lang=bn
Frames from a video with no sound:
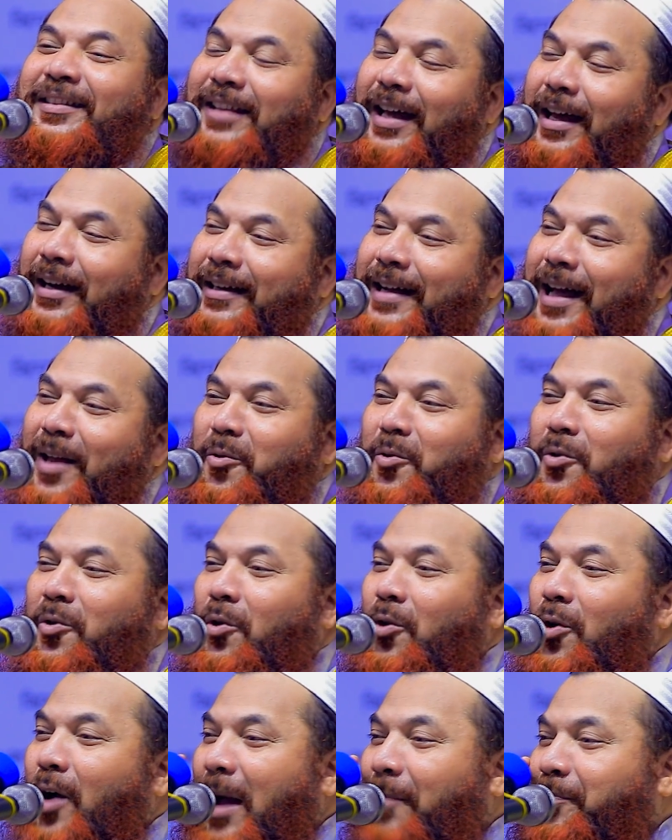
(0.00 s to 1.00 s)
তার কারণ
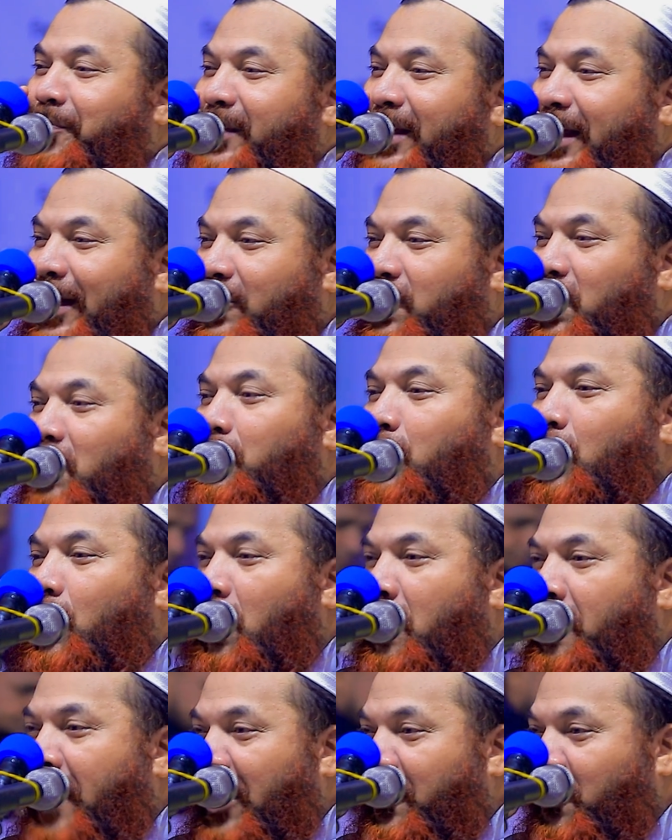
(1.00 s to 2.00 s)
হলো আপনি একজন
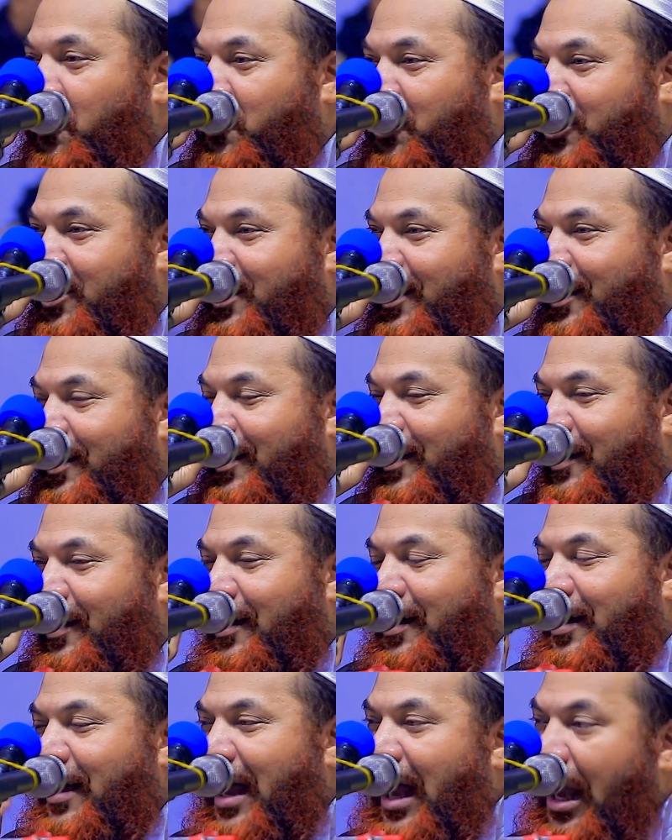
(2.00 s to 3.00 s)
বুড়ো মানুষ
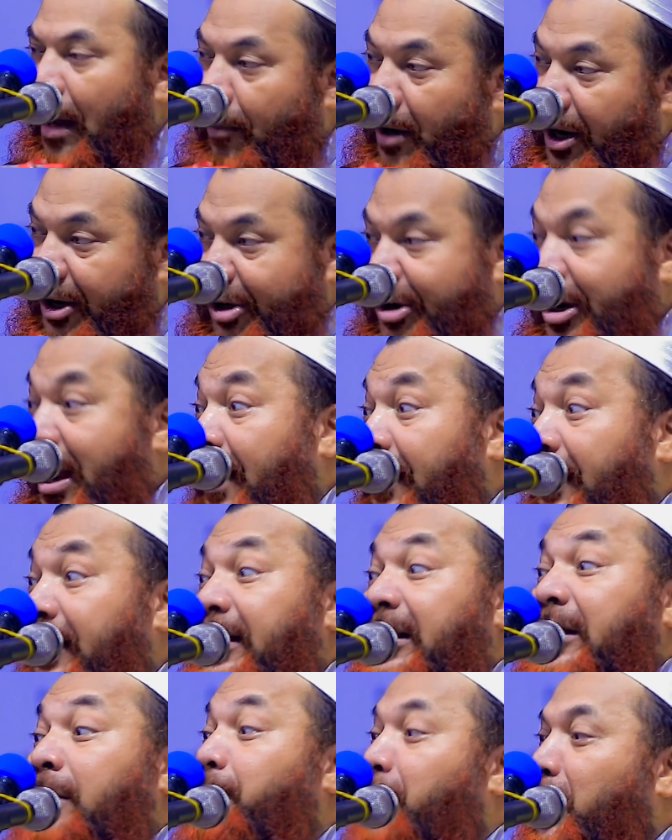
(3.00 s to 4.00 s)
আবার
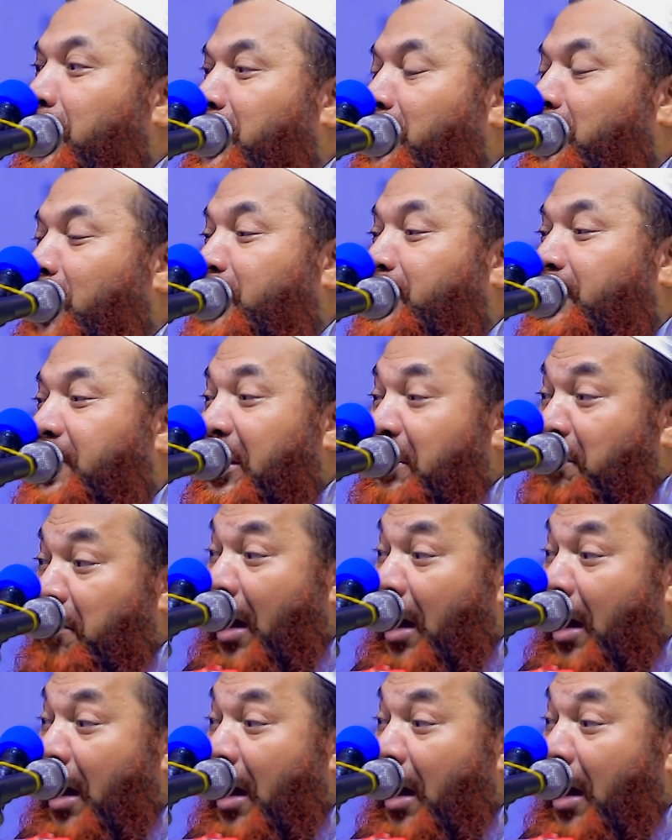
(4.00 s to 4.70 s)
শারীরিক প্রতিবন্ধী